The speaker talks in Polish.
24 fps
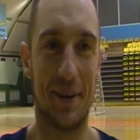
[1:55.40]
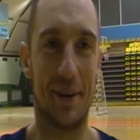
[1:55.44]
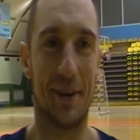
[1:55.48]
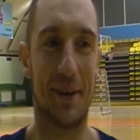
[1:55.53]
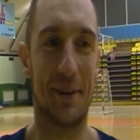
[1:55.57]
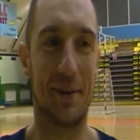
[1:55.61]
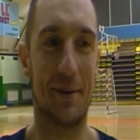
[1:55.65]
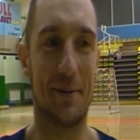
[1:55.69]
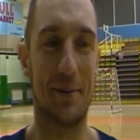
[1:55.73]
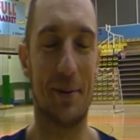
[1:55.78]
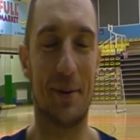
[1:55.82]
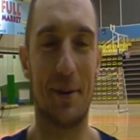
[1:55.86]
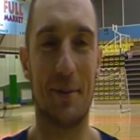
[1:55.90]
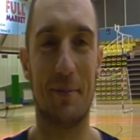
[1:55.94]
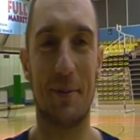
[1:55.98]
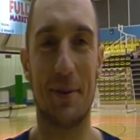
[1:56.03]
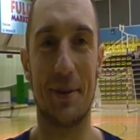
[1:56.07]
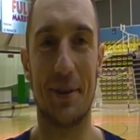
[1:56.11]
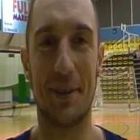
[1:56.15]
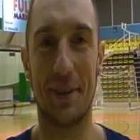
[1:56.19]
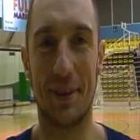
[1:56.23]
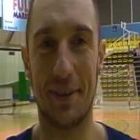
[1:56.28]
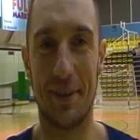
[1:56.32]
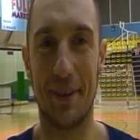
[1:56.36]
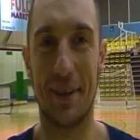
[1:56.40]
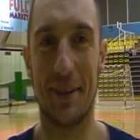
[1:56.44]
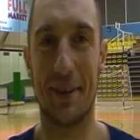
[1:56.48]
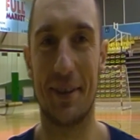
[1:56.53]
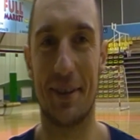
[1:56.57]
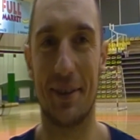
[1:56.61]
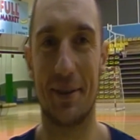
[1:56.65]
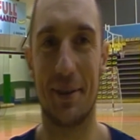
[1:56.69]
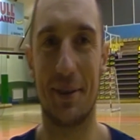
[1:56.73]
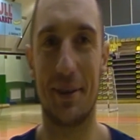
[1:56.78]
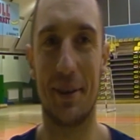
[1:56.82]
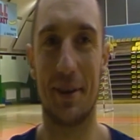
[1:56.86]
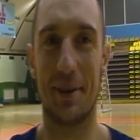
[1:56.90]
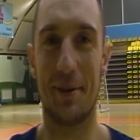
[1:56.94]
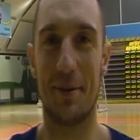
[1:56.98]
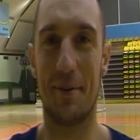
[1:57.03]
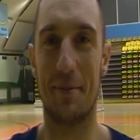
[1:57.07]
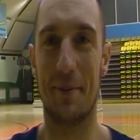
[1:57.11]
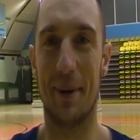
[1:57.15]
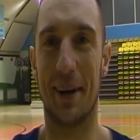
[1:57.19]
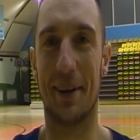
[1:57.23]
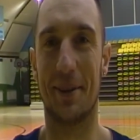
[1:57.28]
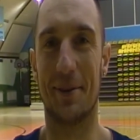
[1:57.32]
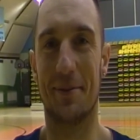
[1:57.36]
aczkolwiek to muszę podziękować szczególnie
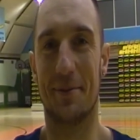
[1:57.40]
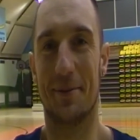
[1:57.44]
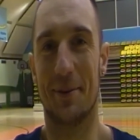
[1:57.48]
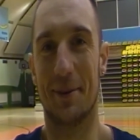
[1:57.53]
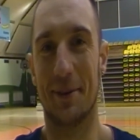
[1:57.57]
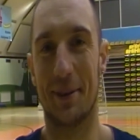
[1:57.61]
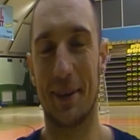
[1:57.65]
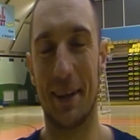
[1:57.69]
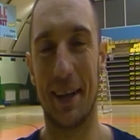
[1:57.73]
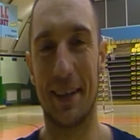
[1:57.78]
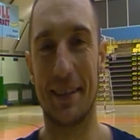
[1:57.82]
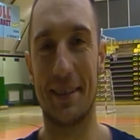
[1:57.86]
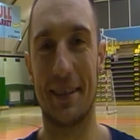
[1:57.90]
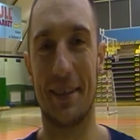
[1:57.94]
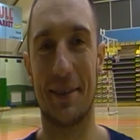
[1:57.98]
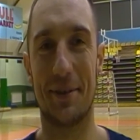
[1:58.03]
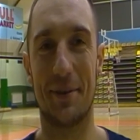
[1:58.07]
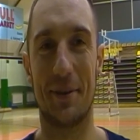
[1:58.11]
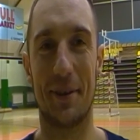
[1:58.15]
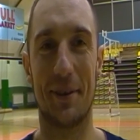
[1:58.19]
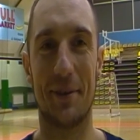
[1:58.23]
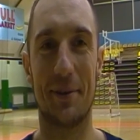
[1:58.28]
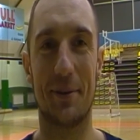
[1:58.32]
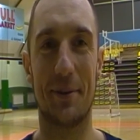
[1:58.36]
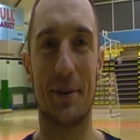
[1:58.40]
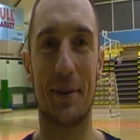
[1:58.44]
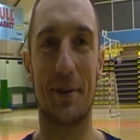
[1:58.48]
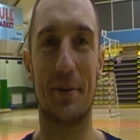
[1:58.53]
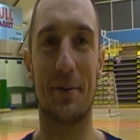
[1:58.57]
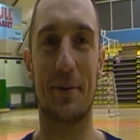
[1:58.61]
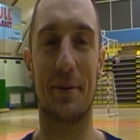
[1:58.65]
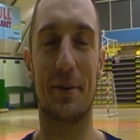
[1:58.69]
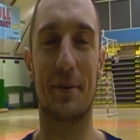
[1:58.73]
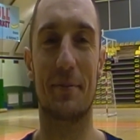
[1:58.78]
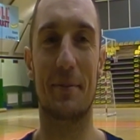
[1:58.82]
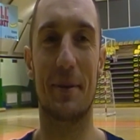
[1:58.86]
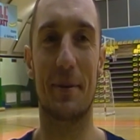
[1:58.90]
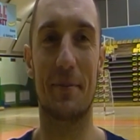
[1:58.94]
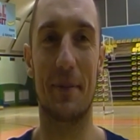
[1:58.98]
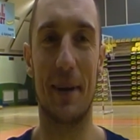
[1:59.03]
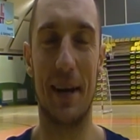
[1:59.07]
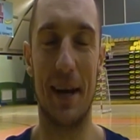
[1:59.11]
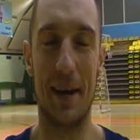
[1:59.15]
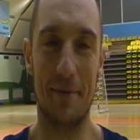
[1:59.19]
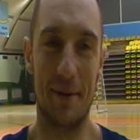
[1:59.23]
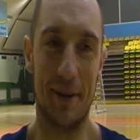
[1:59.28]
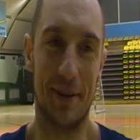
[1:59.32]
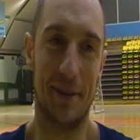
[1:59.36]
chłopakom, bo ja za dużego udziału w tym nie
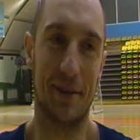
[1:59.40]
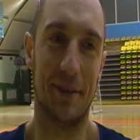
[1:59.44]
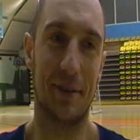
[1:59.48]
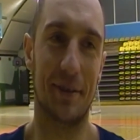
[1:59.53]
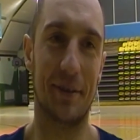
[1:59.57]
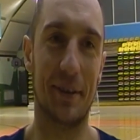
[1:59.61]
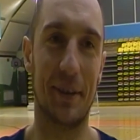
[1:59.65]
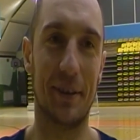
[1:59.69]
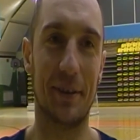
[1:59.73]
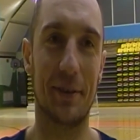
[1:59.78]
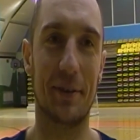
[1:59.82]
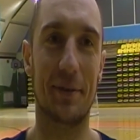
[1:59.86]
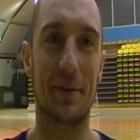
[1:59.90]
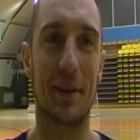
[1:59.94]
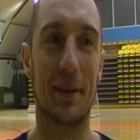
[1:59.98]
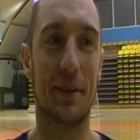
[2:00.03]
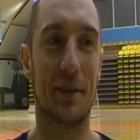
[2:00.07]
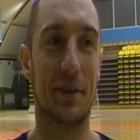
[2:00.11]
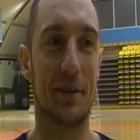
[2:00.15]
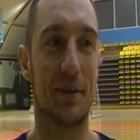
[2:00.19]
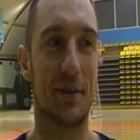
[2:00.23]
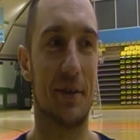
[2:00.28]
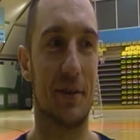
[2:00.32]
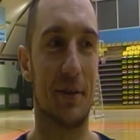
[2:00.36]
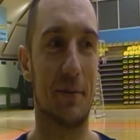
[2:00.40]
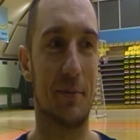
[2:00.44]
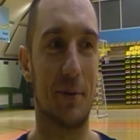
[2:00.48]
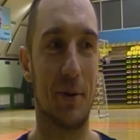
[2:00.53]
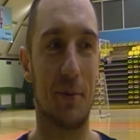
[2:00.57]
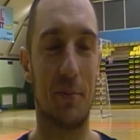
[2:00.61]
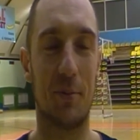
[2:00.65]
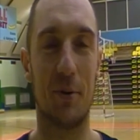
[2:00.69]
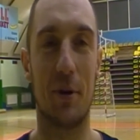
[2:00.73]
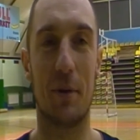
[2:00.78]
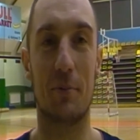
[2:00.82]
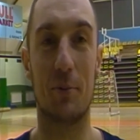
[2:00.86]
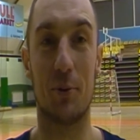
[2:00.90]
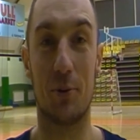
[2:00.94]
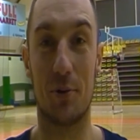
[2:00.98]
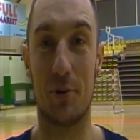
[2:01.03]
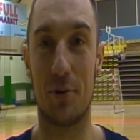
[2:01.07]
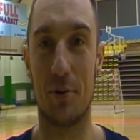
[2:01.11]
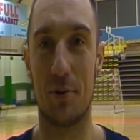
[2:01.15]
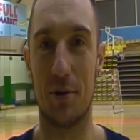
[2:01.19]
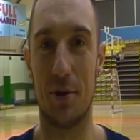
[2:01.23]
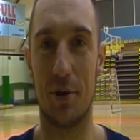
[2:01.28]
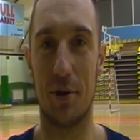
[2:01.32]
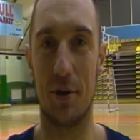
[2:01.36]
miałem, aczkolwiek no fajnie, że, że byłem
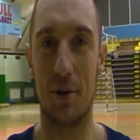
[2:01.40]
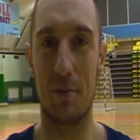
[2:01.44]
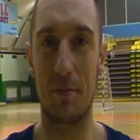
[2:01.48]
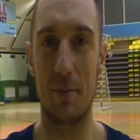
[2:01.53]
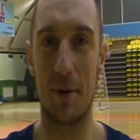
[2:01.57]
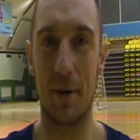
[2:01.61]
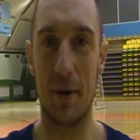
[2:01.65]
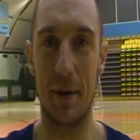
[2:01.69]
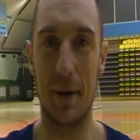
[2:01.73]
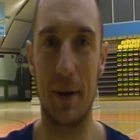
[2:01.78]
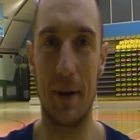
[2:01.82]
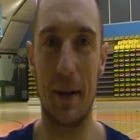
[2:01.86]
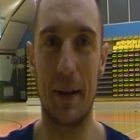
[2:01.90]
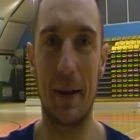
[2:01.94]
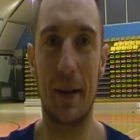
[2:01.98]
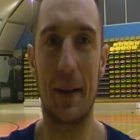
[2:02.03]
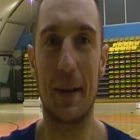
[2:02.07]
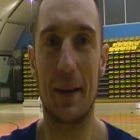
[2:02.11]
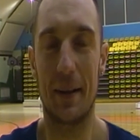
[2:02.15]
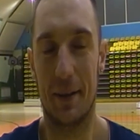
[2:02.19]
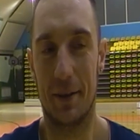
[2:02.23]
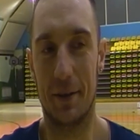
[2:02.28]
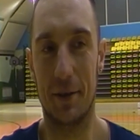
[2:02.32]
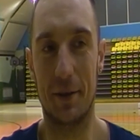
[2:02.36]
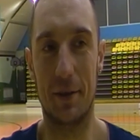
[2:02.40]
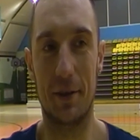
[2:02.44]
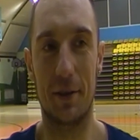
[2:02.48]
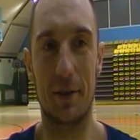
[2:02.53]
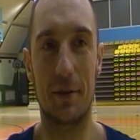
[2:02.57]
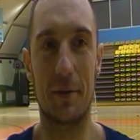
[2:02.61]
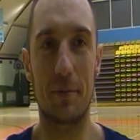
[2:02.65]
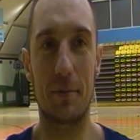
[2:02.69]
już z drużyną. No